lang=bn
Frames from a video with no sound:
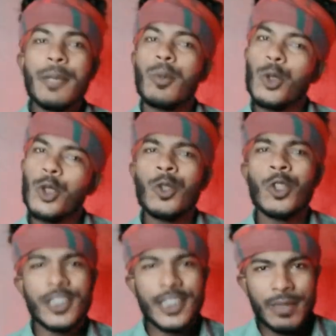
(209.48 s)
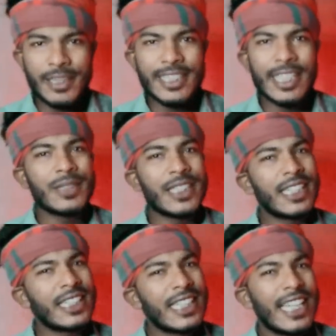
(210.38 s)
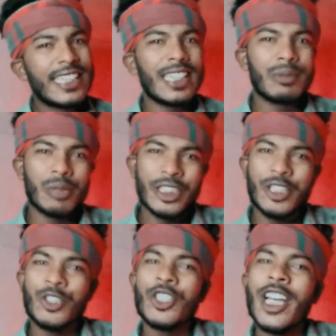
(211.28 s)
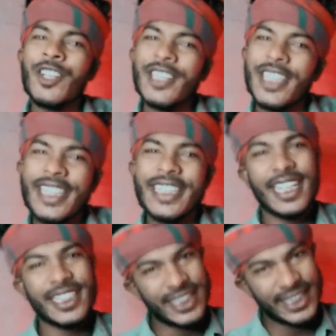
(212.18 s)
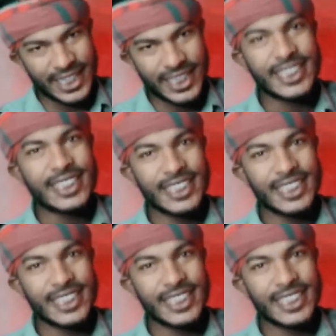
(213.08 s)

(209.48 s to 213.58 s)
এই প্রথম কোন সিনেমা দেখলাম যেখানে নায়িকার বিপদে কোনো নায়ক এগিয়ে আসে নাই